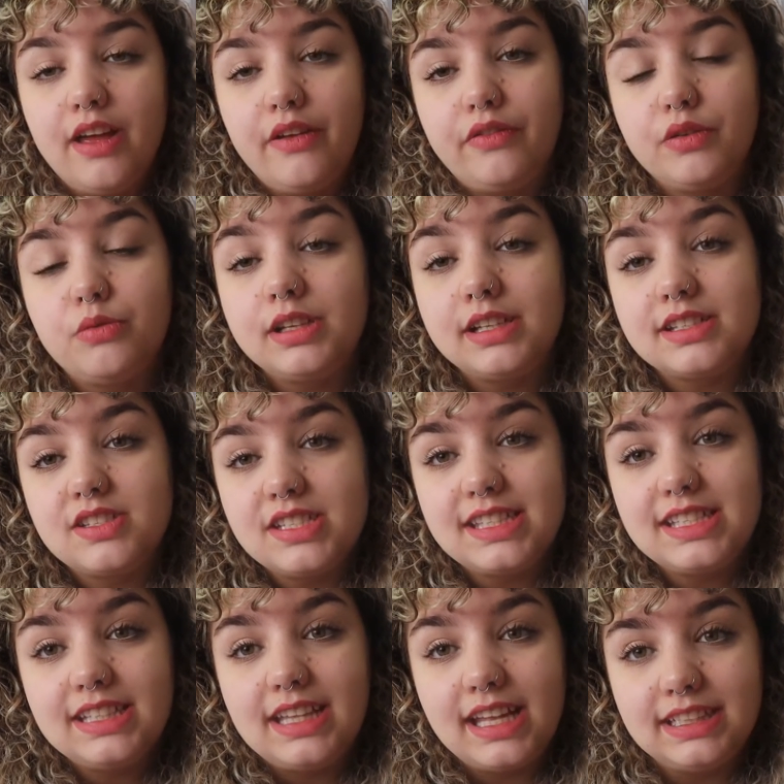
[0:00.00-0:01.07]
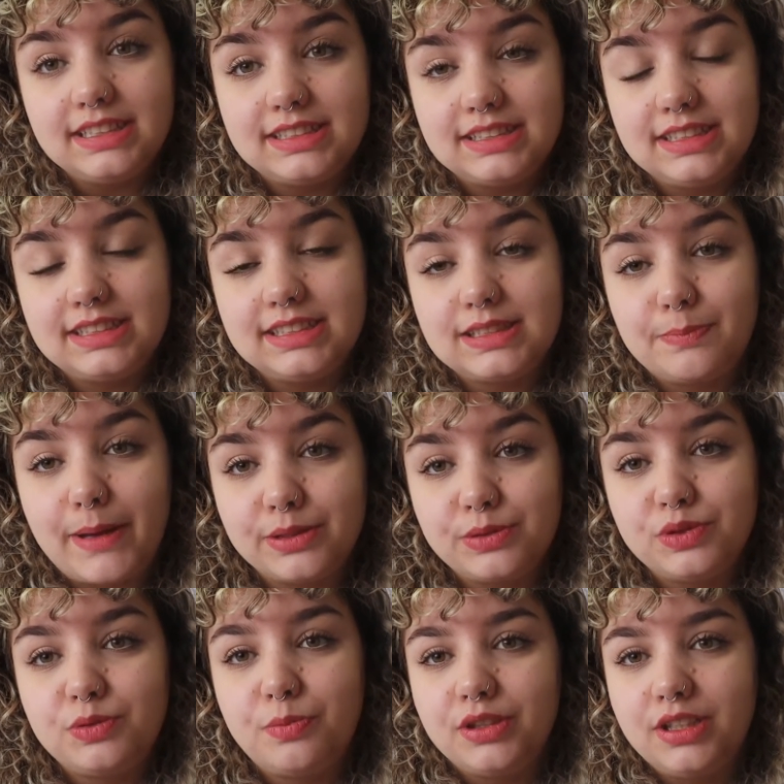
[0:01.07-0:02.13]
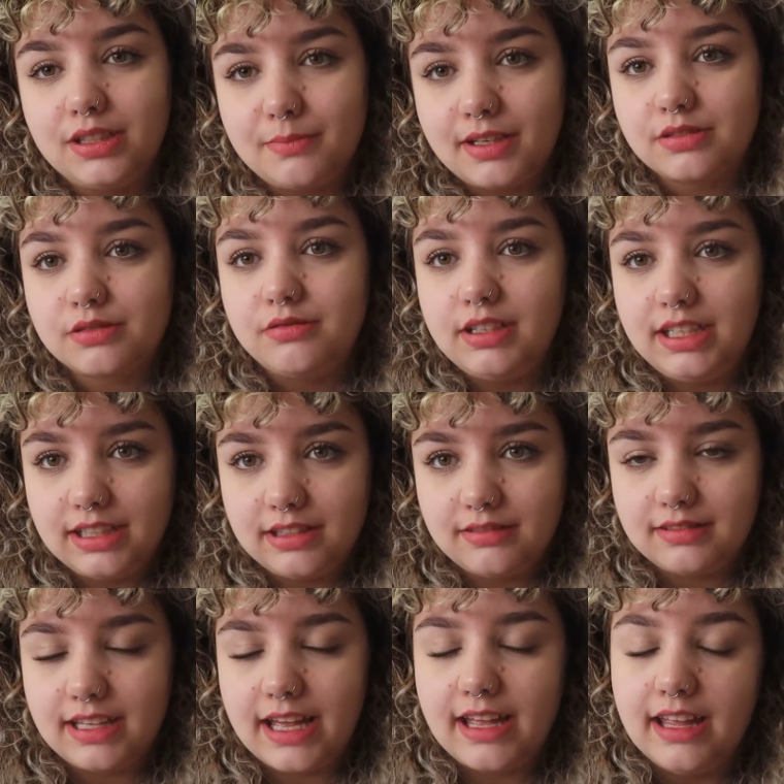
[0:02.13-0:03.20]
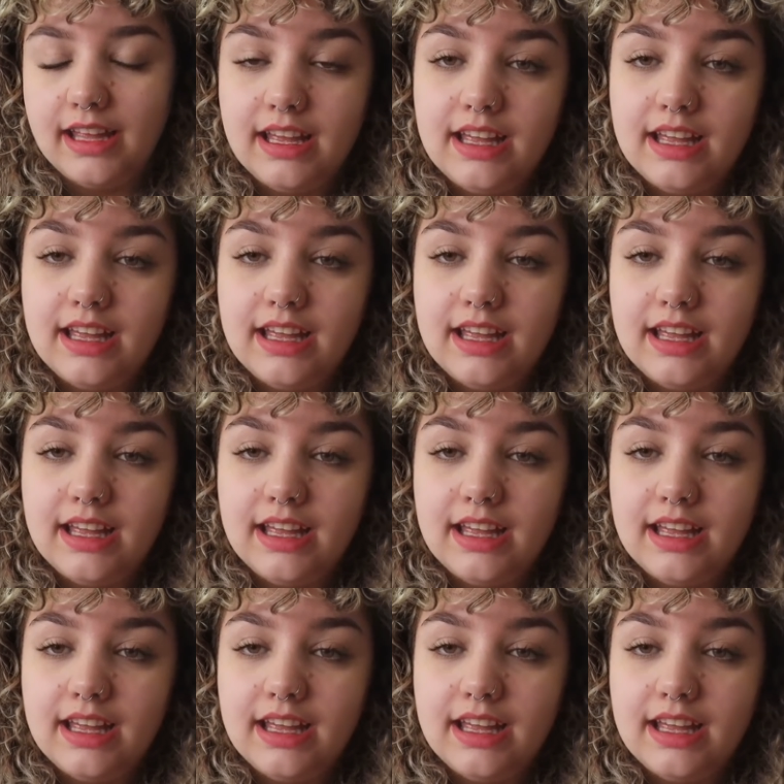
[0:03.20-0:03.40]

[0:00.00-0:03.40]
figuras dissidentes desse espaço de poder masculino, né?